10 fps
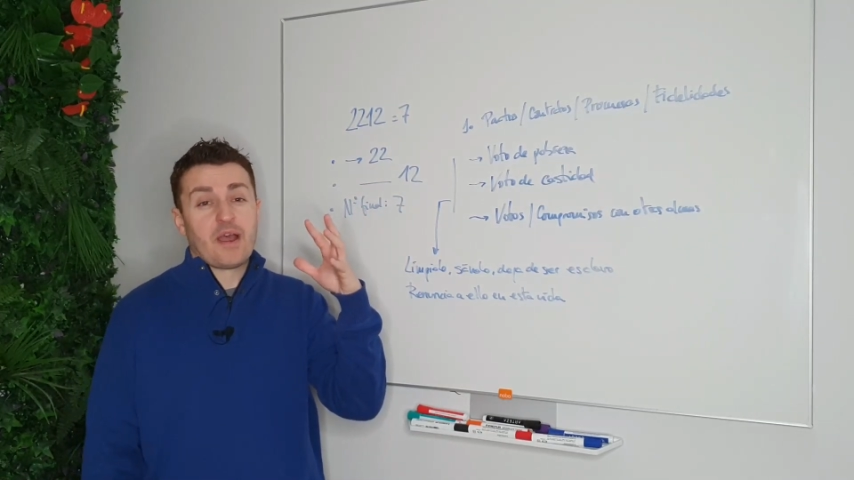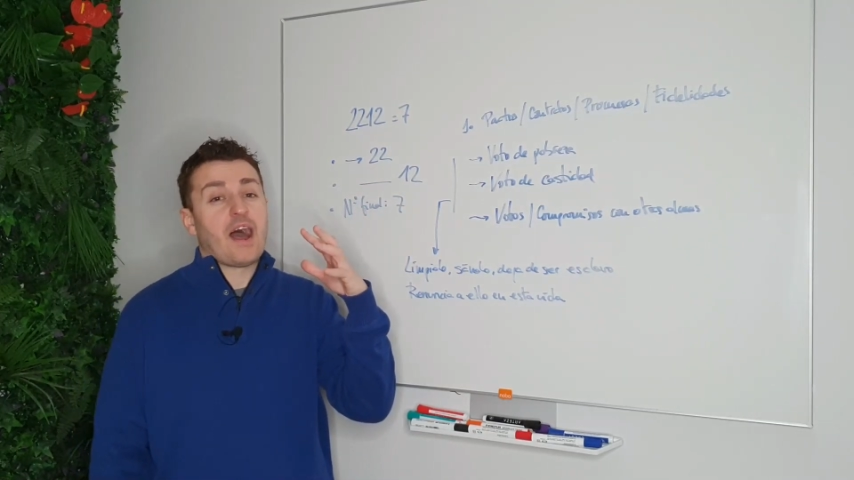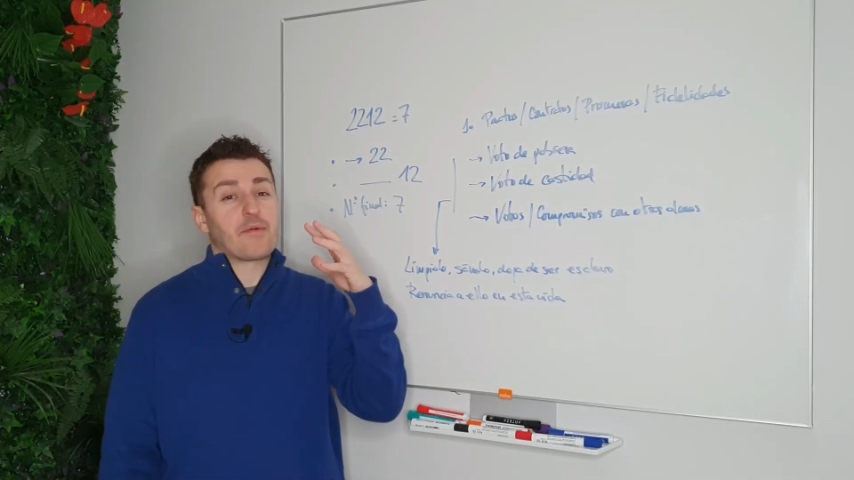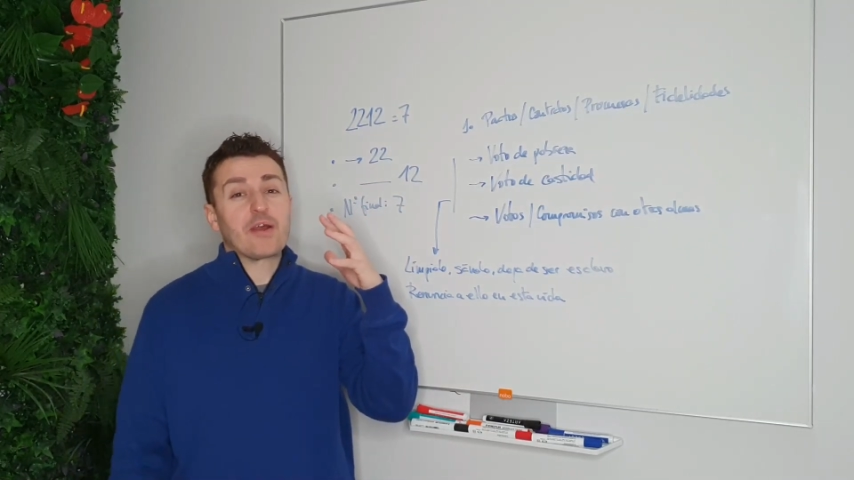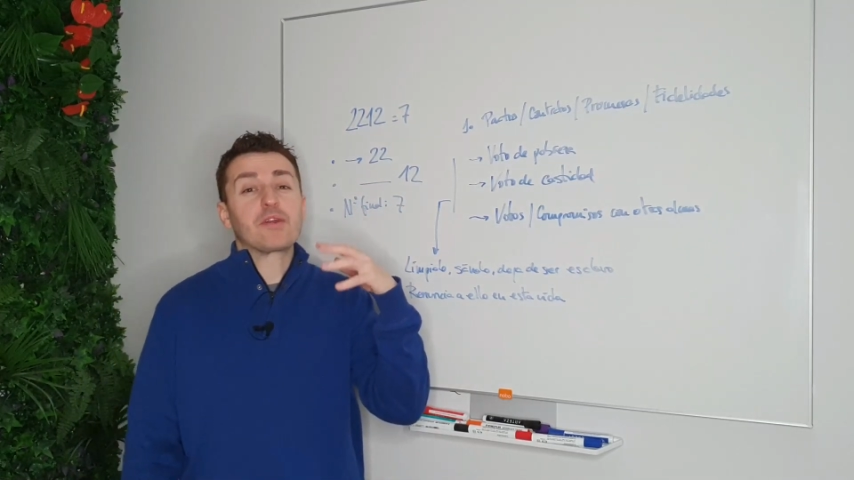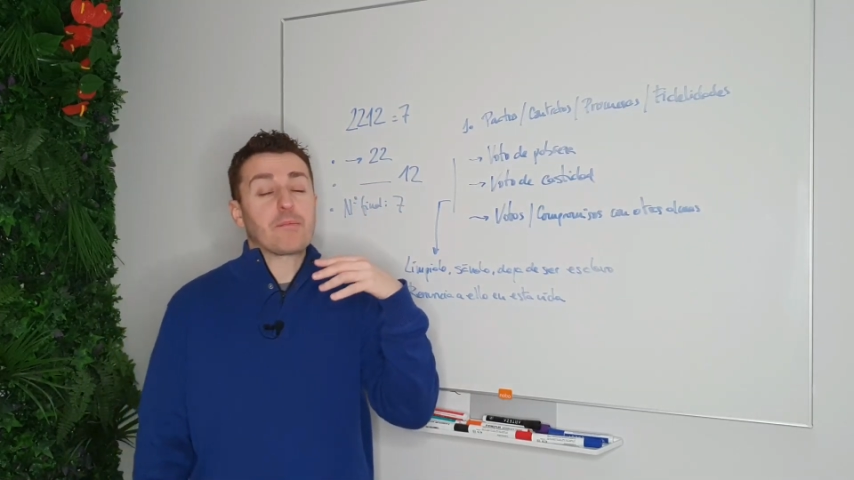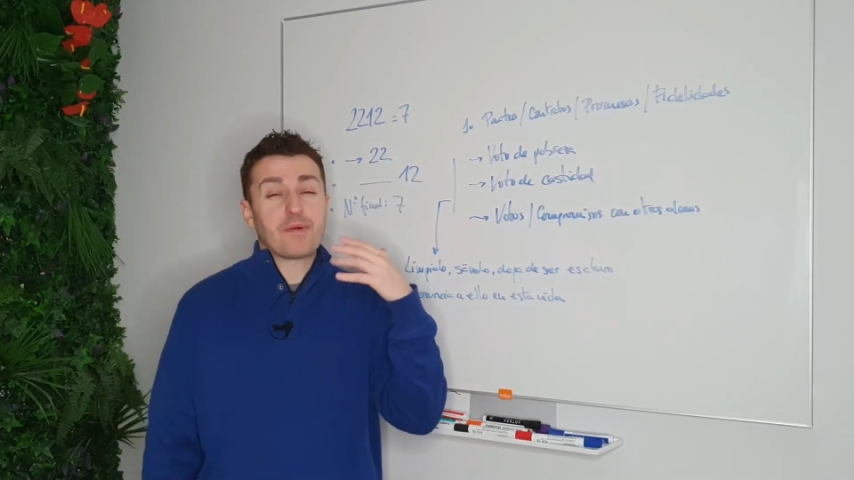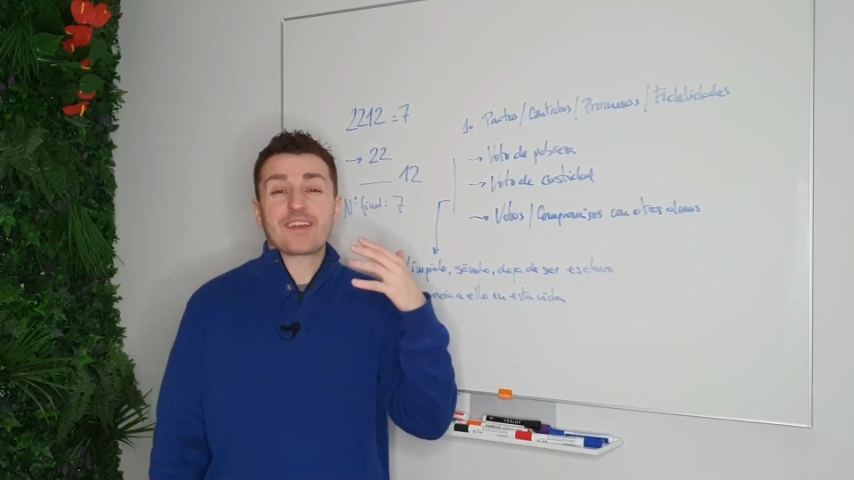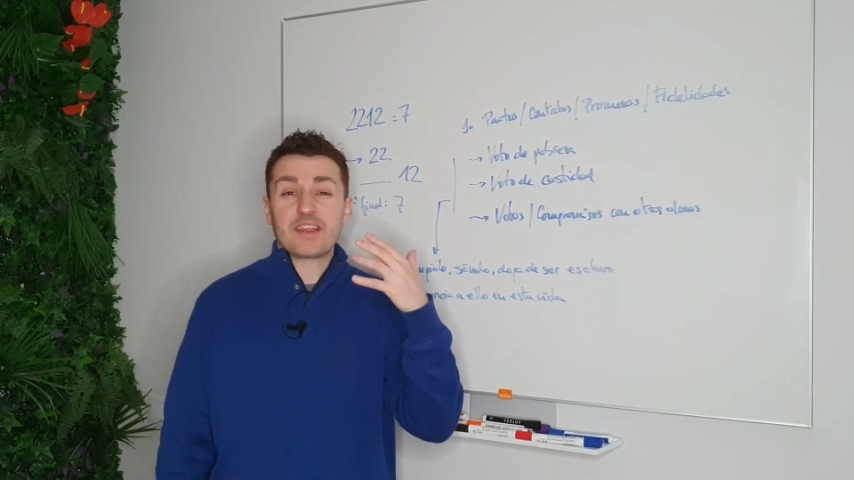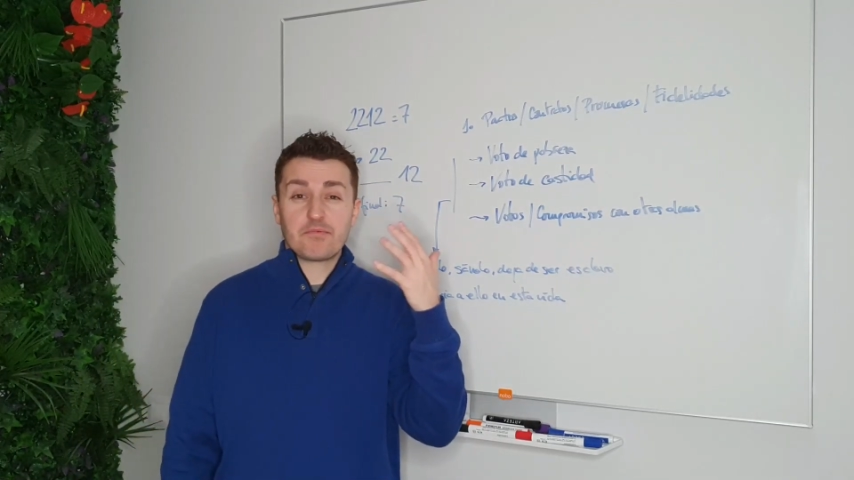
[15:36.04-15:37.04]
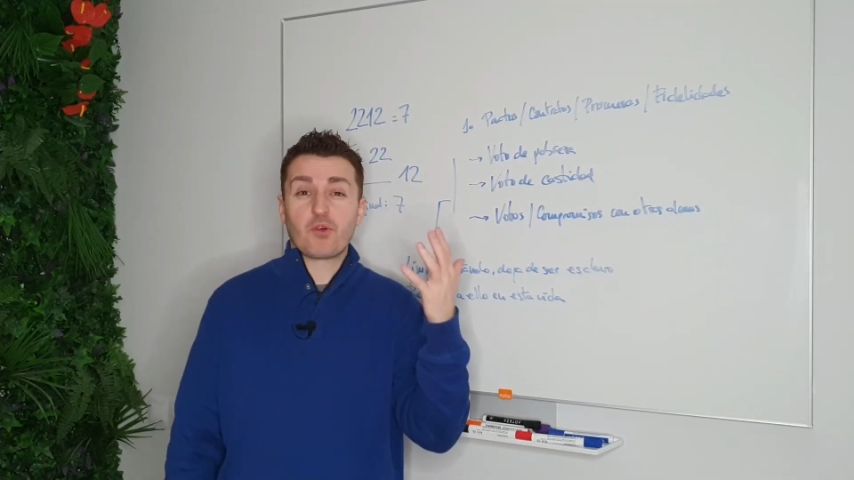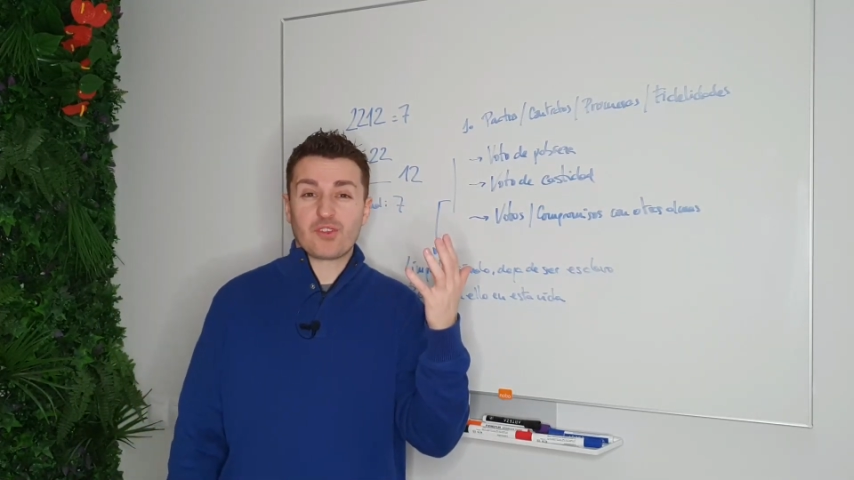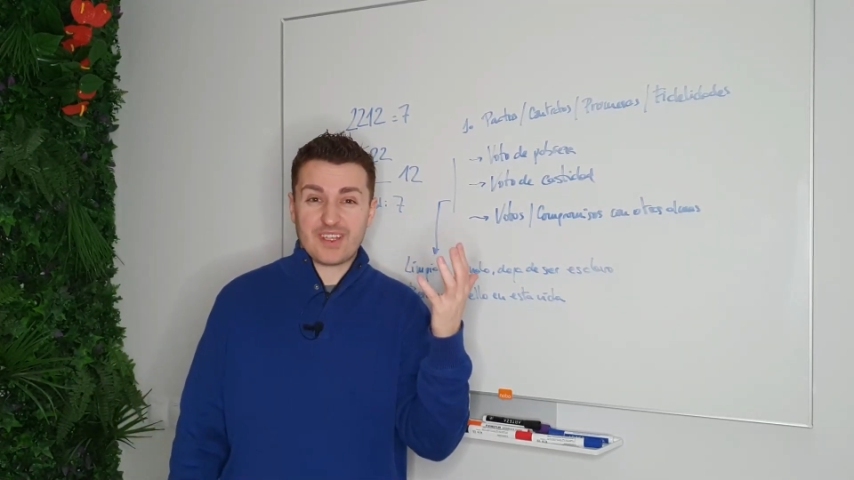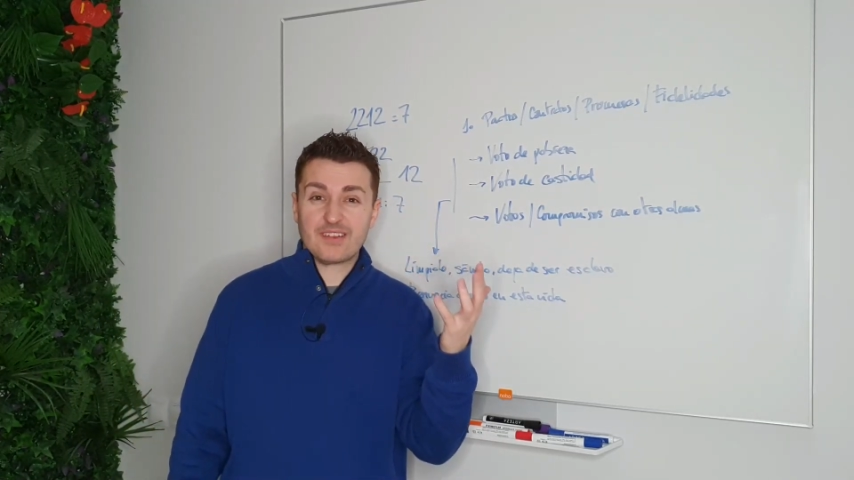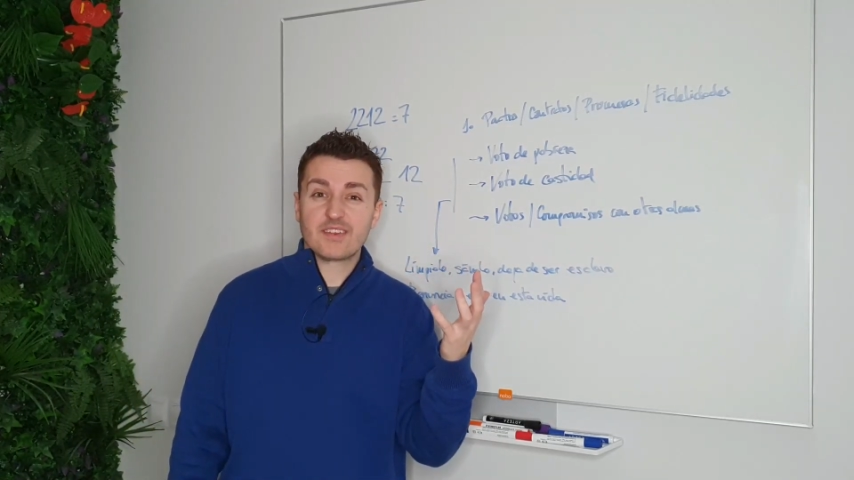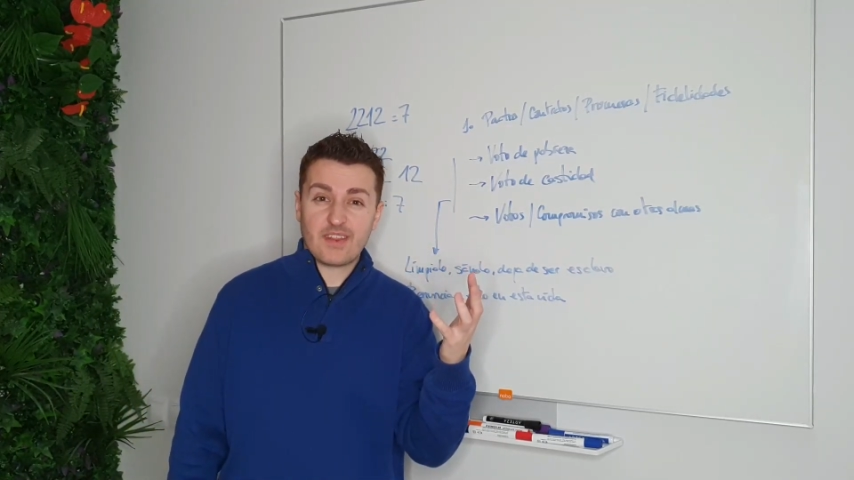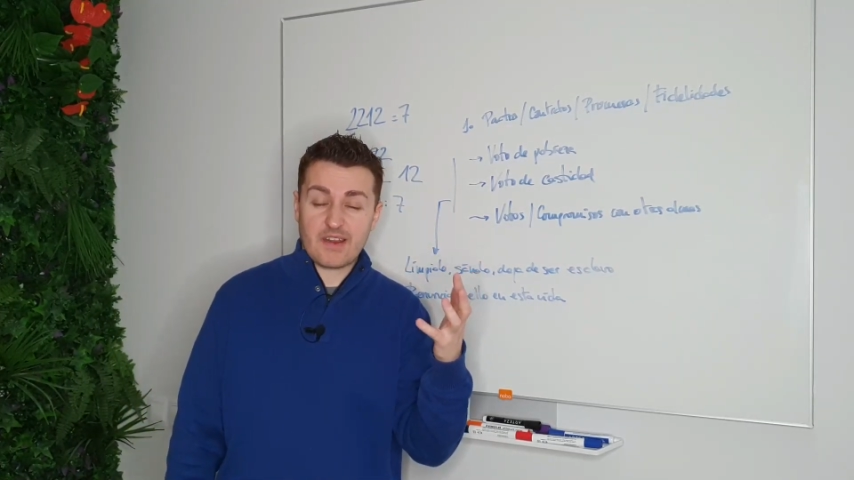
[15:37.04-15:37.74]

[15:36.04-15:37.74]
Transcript: habrá una parte importante